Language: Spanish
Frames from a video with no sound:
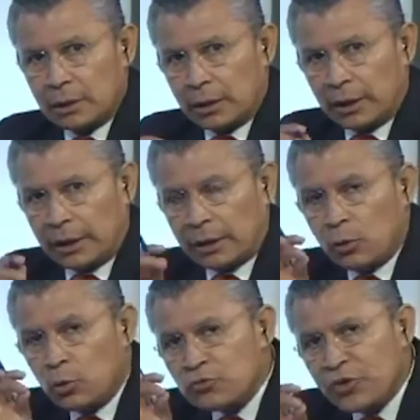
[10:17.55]
y
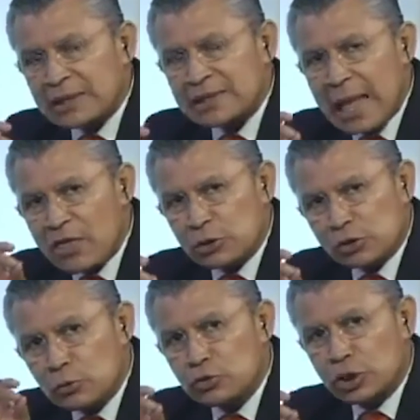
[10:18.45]
un traslado,
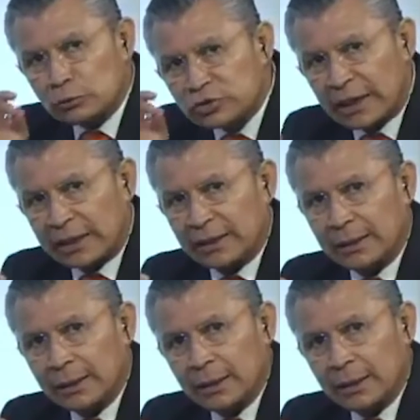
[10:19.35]
escuche usted,